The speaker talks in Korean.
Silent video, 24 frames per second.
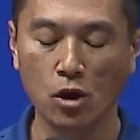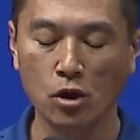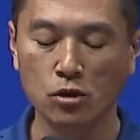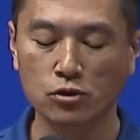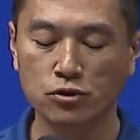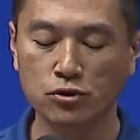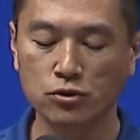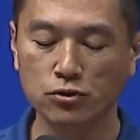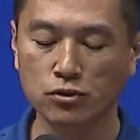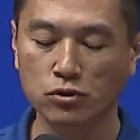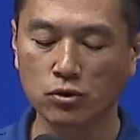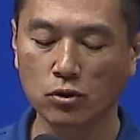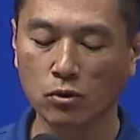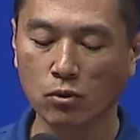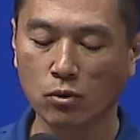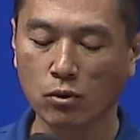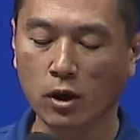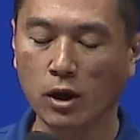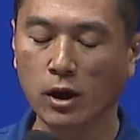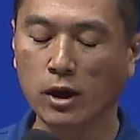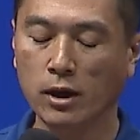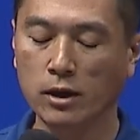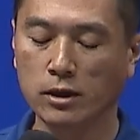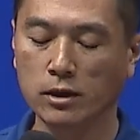
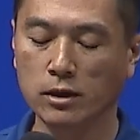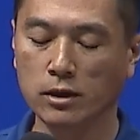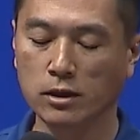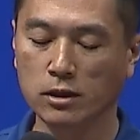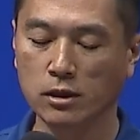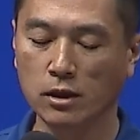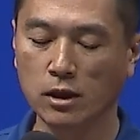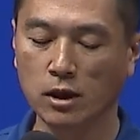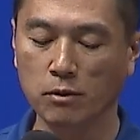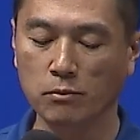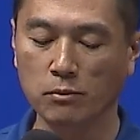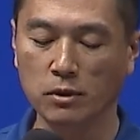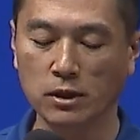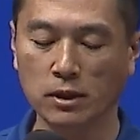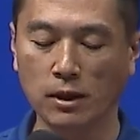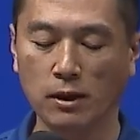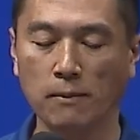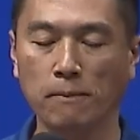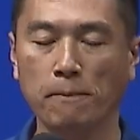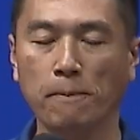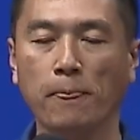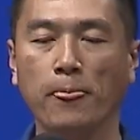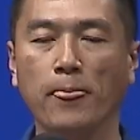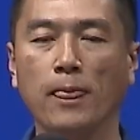순종과 인내입니다.
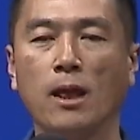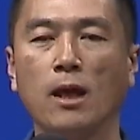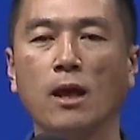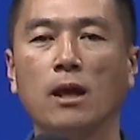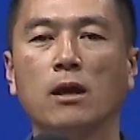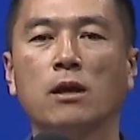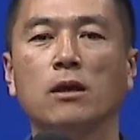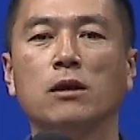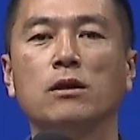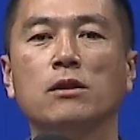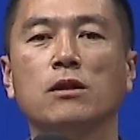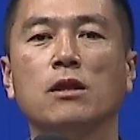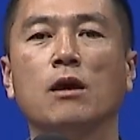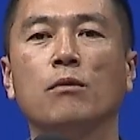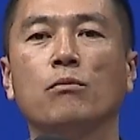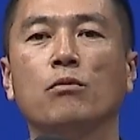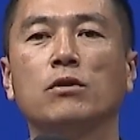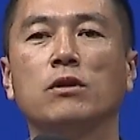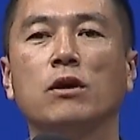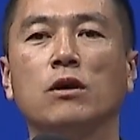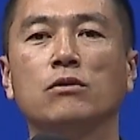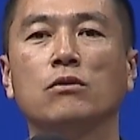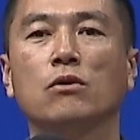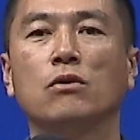
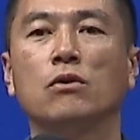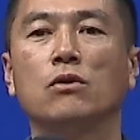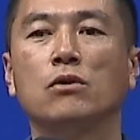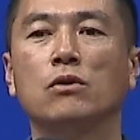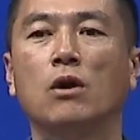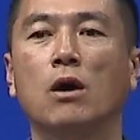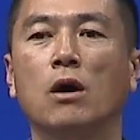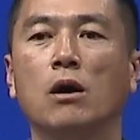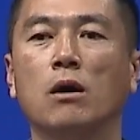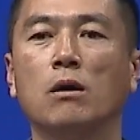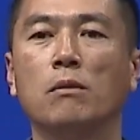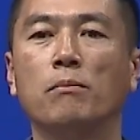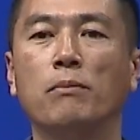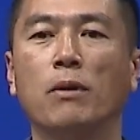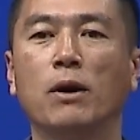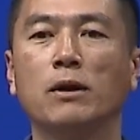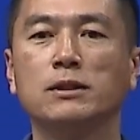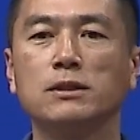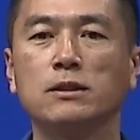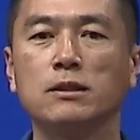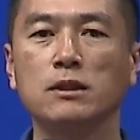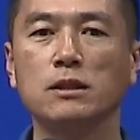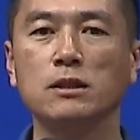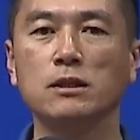인내보다도 어,
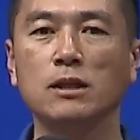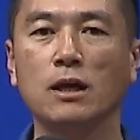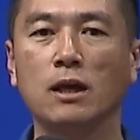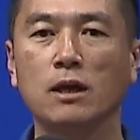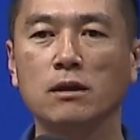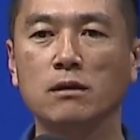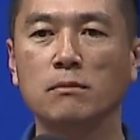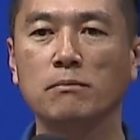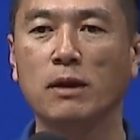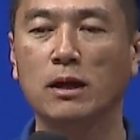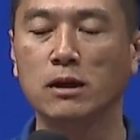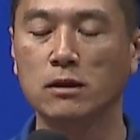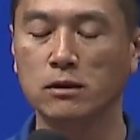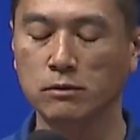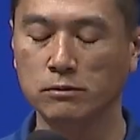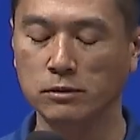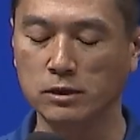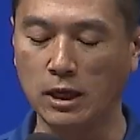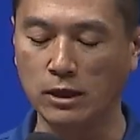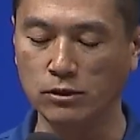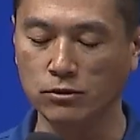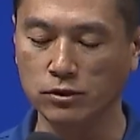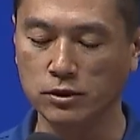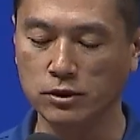버티다는 말을
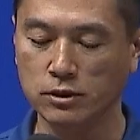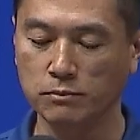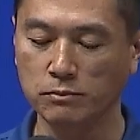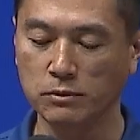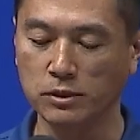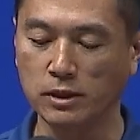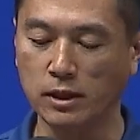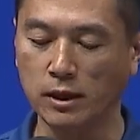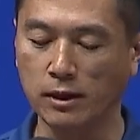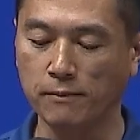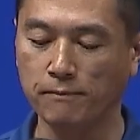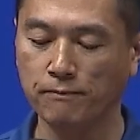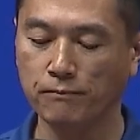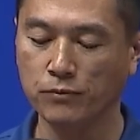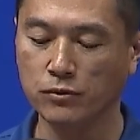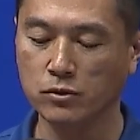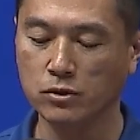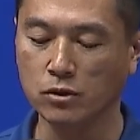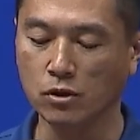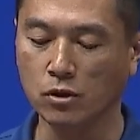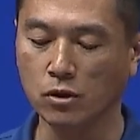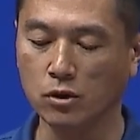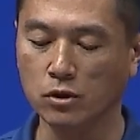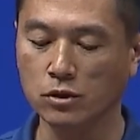자주 씁니다.
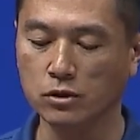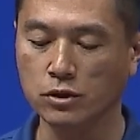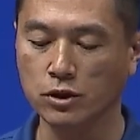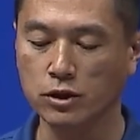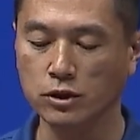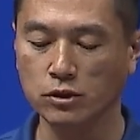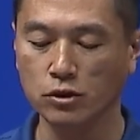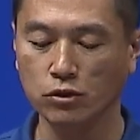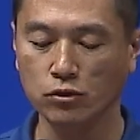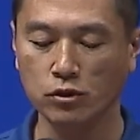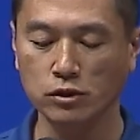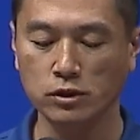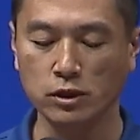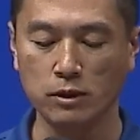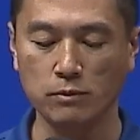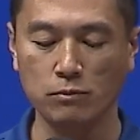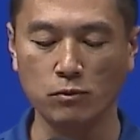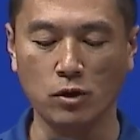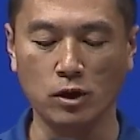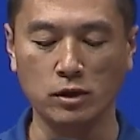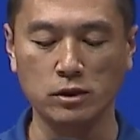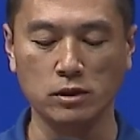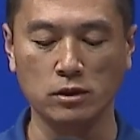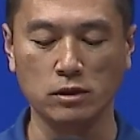저, 희 성교사님
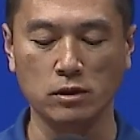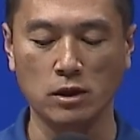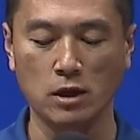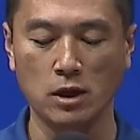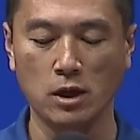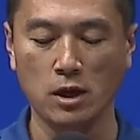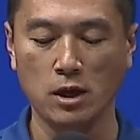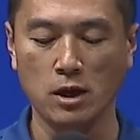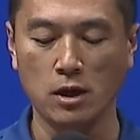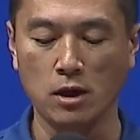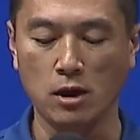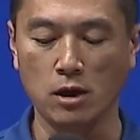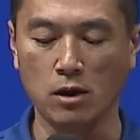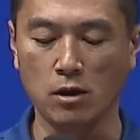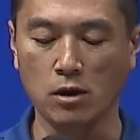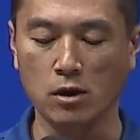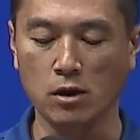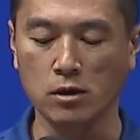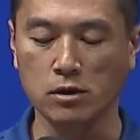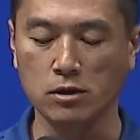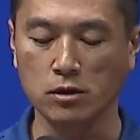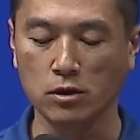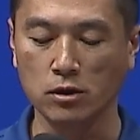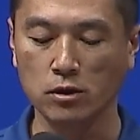과자 어,
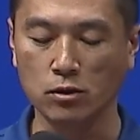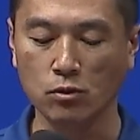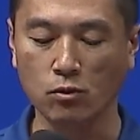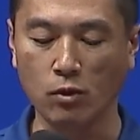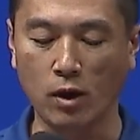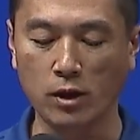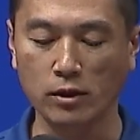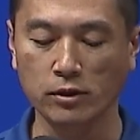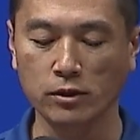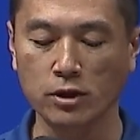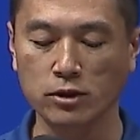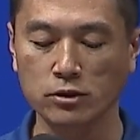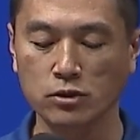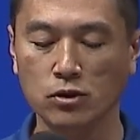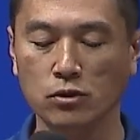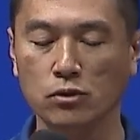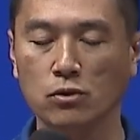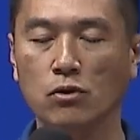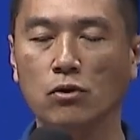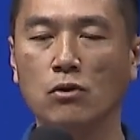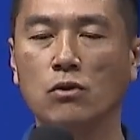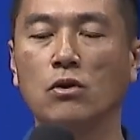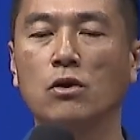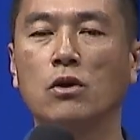그런
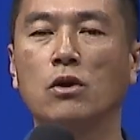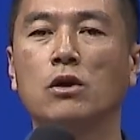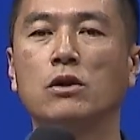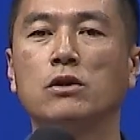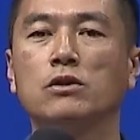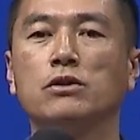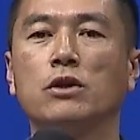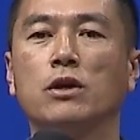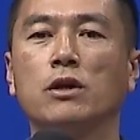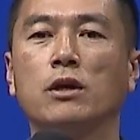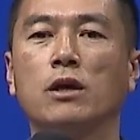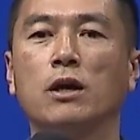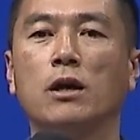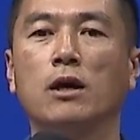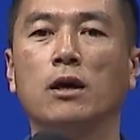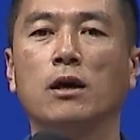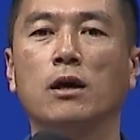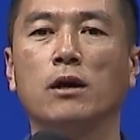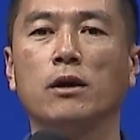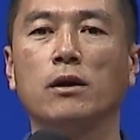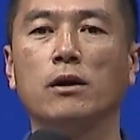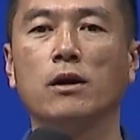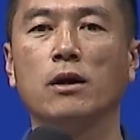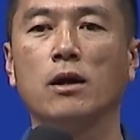관계에서도
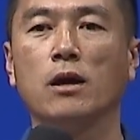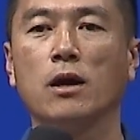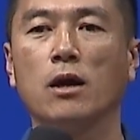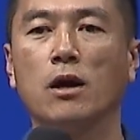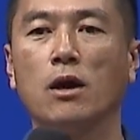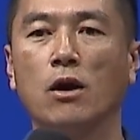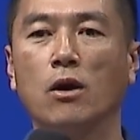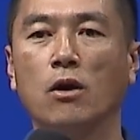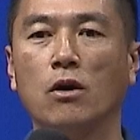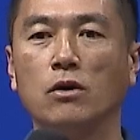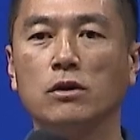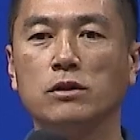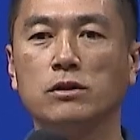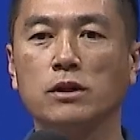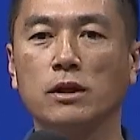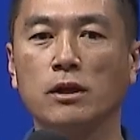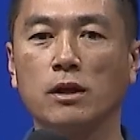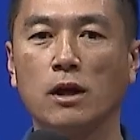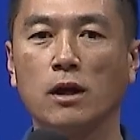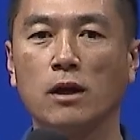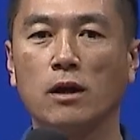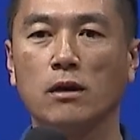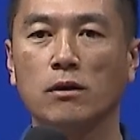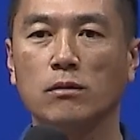저희가 어,
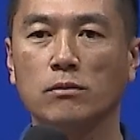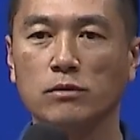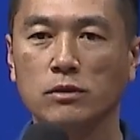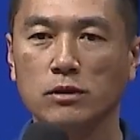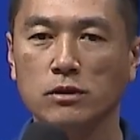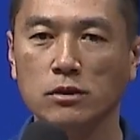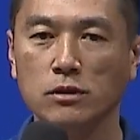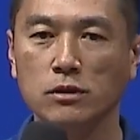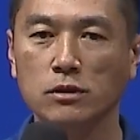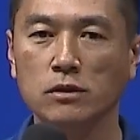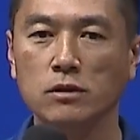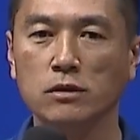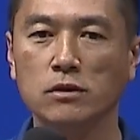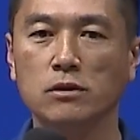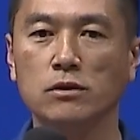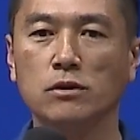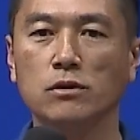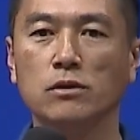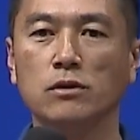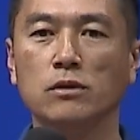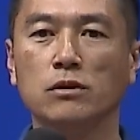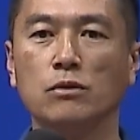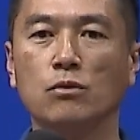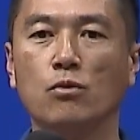제가 그,
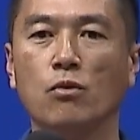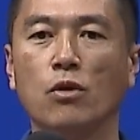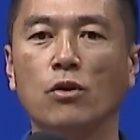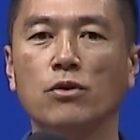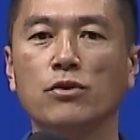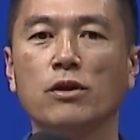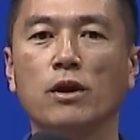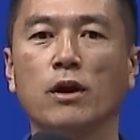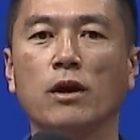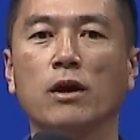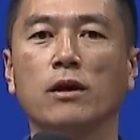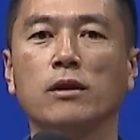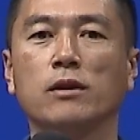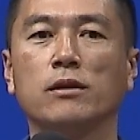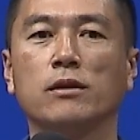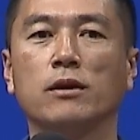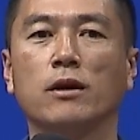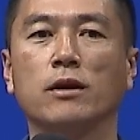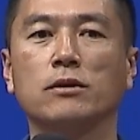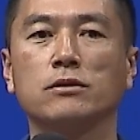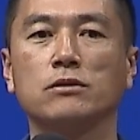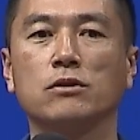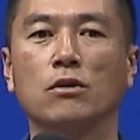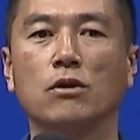그 권위에
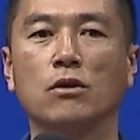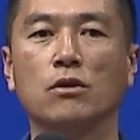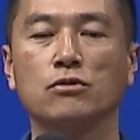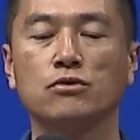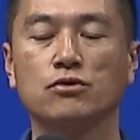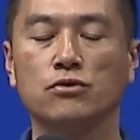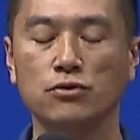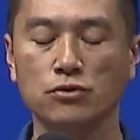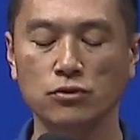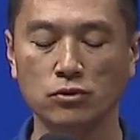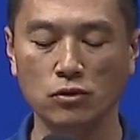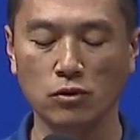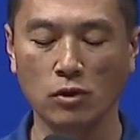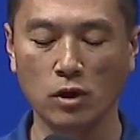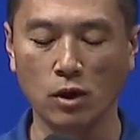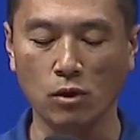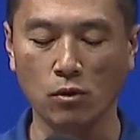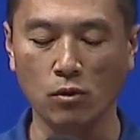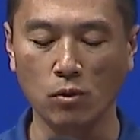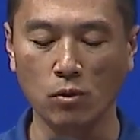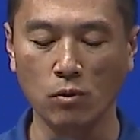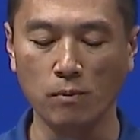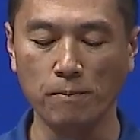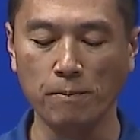대해서
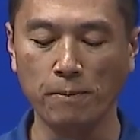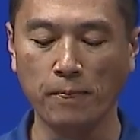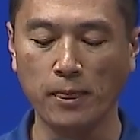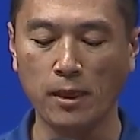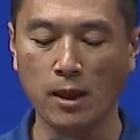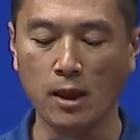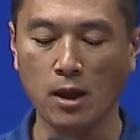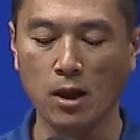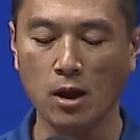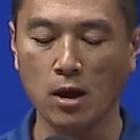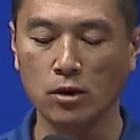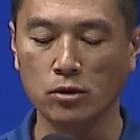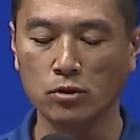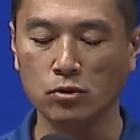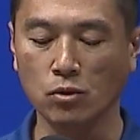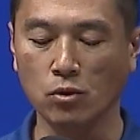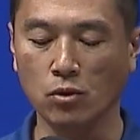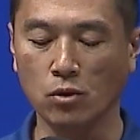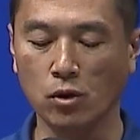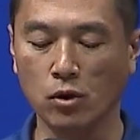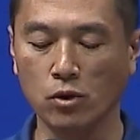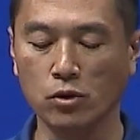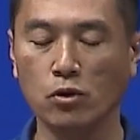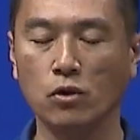순종하고
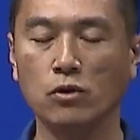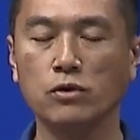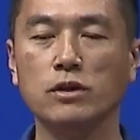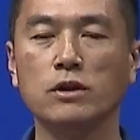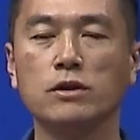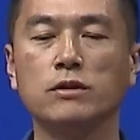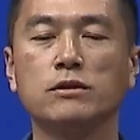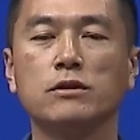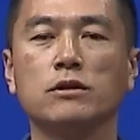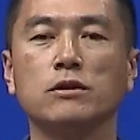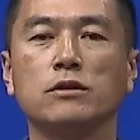또 어려운 일이